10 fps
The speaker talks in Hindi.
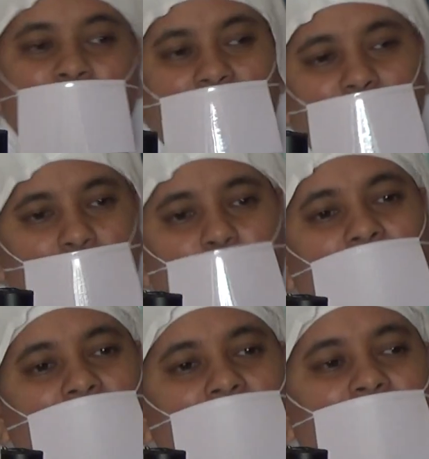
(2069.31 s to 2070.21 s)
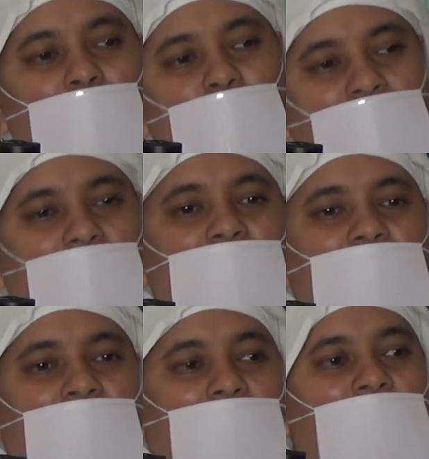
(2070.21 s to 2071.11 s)
आप क्यों कहते हो ये पुराने कर्मों
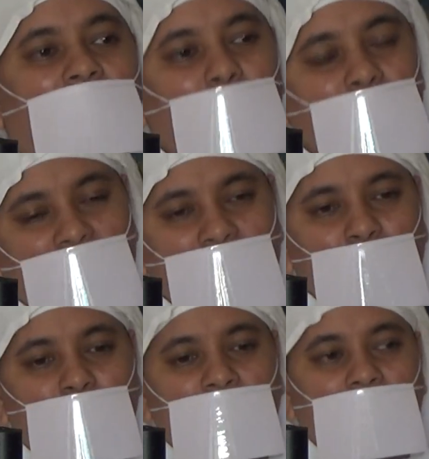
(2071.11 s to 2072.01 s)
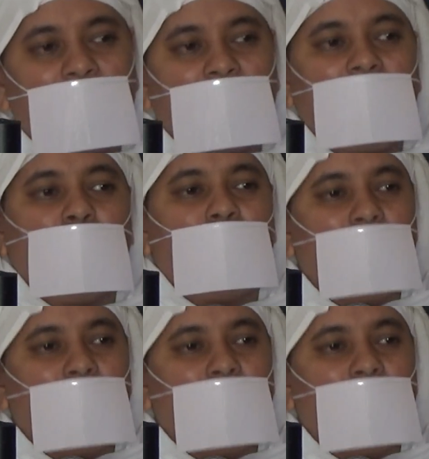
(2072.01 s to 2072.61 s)
का ही फल है आप ऐसा क्यों नहीं कहते